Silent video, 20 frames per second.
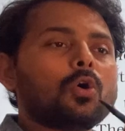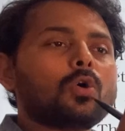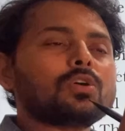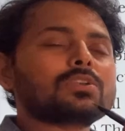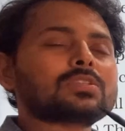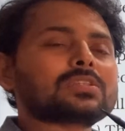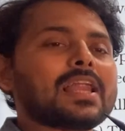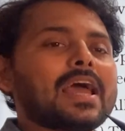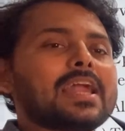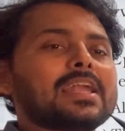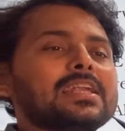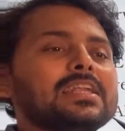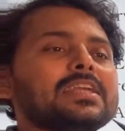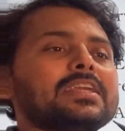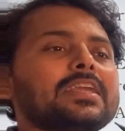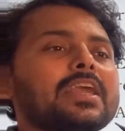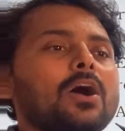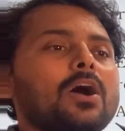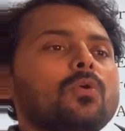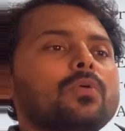और स्लाइटली
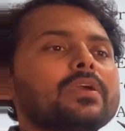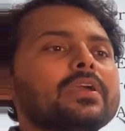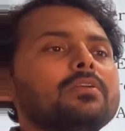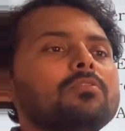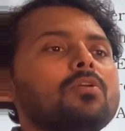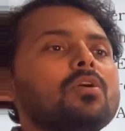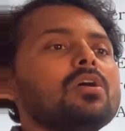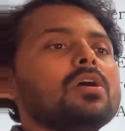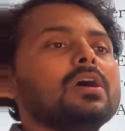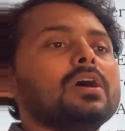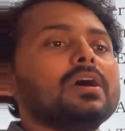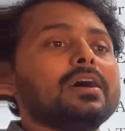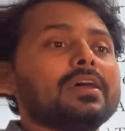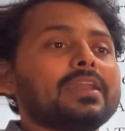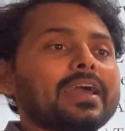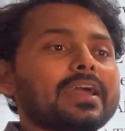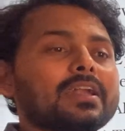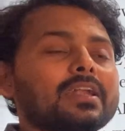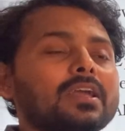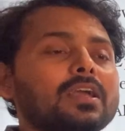क्या होंगे वो
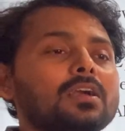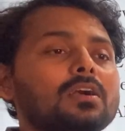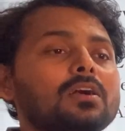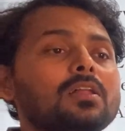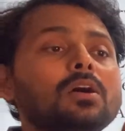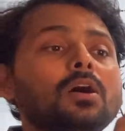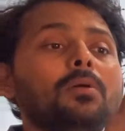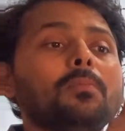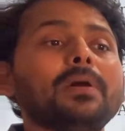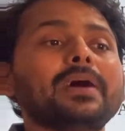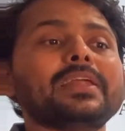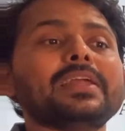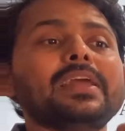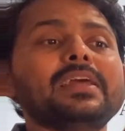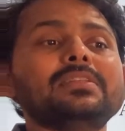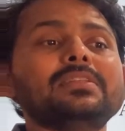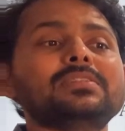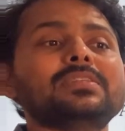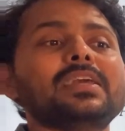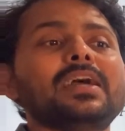रेक्टेंगल हमारी
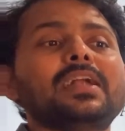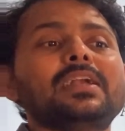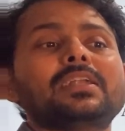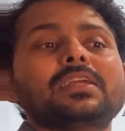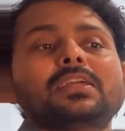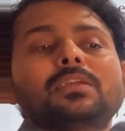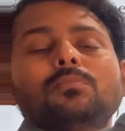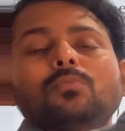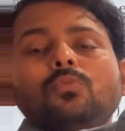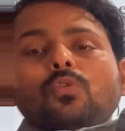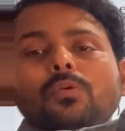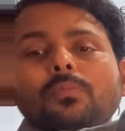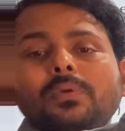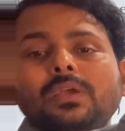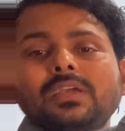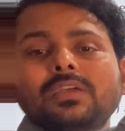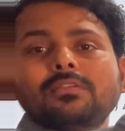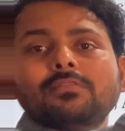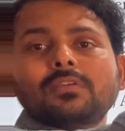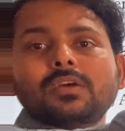एनसीआरटी e की बुक
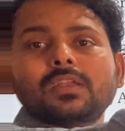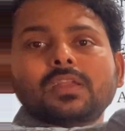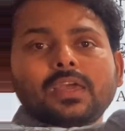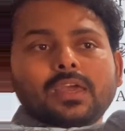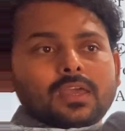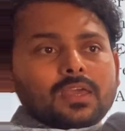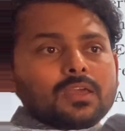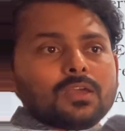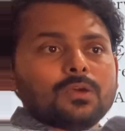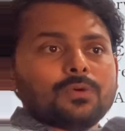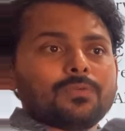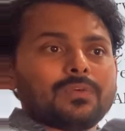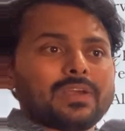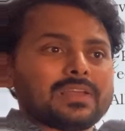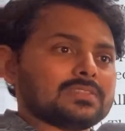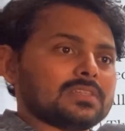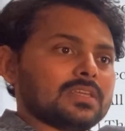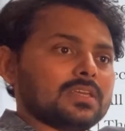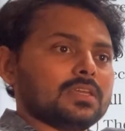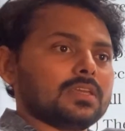में गिवन है
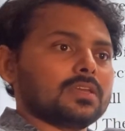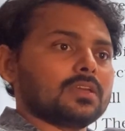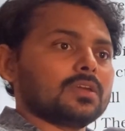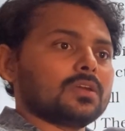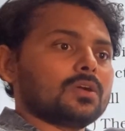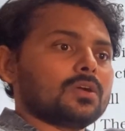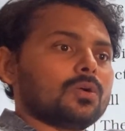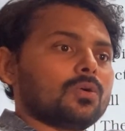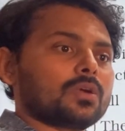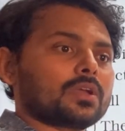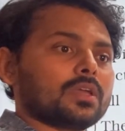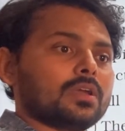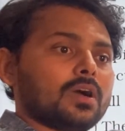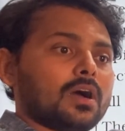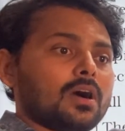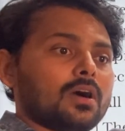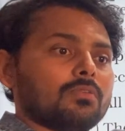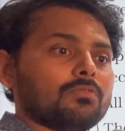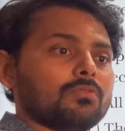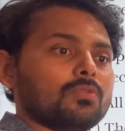वैसे ही ओके okay,
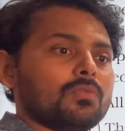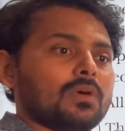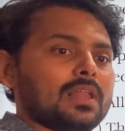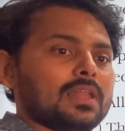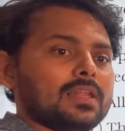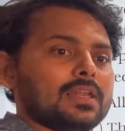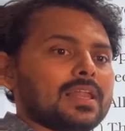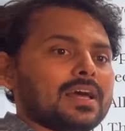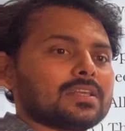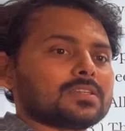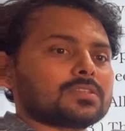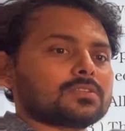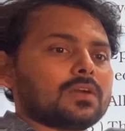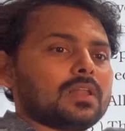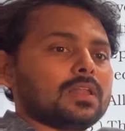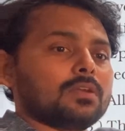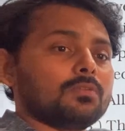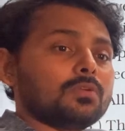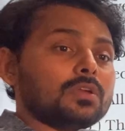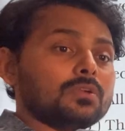हाँ वो वाले लास्ट
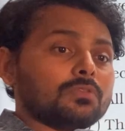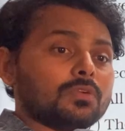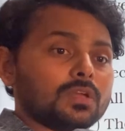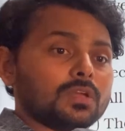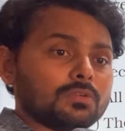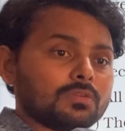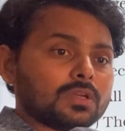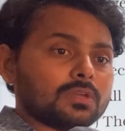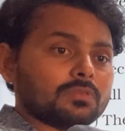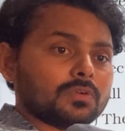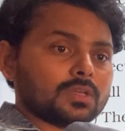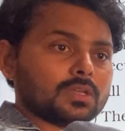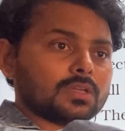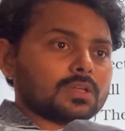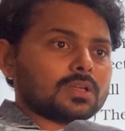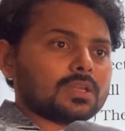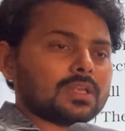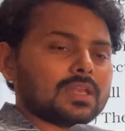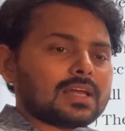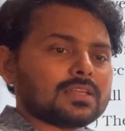वाले वही वही वही
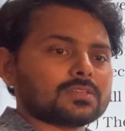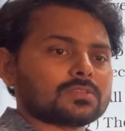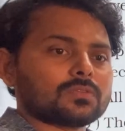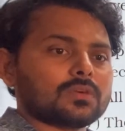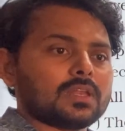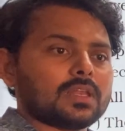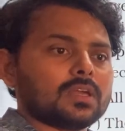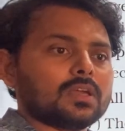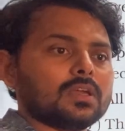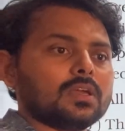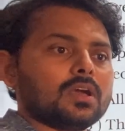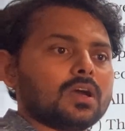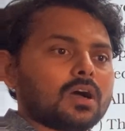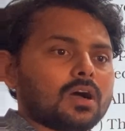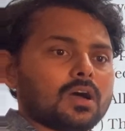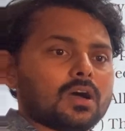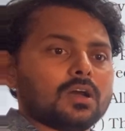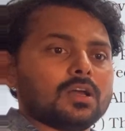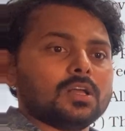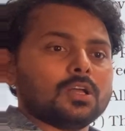वही लास्ट वाले
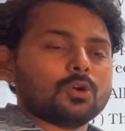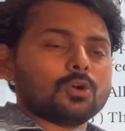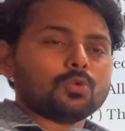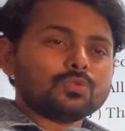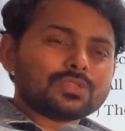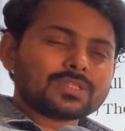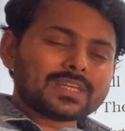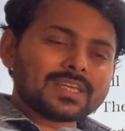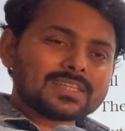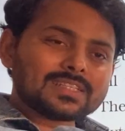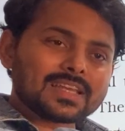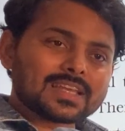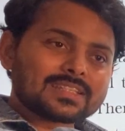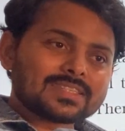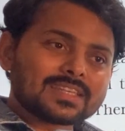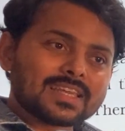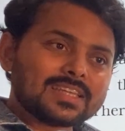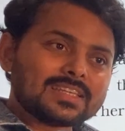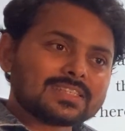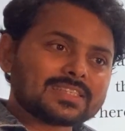हाँ उसके
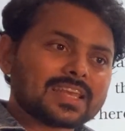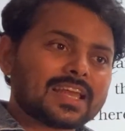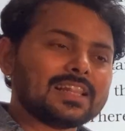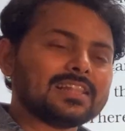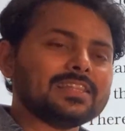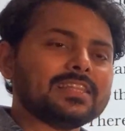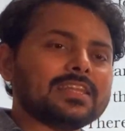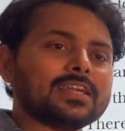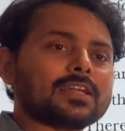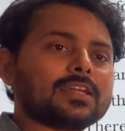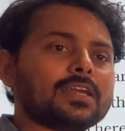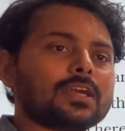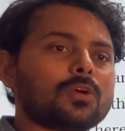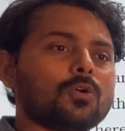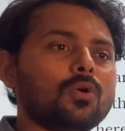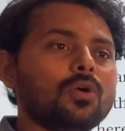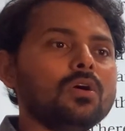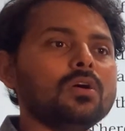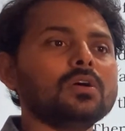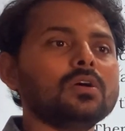जैसे ही सेल देखने
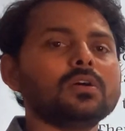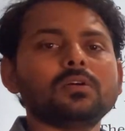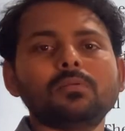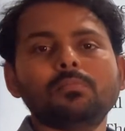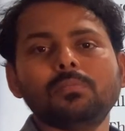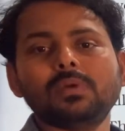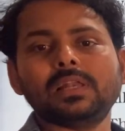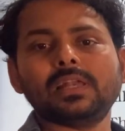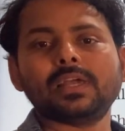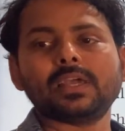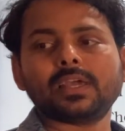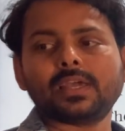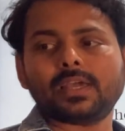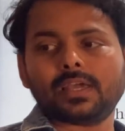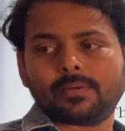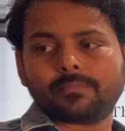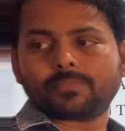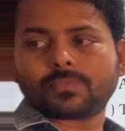को मिलेंगे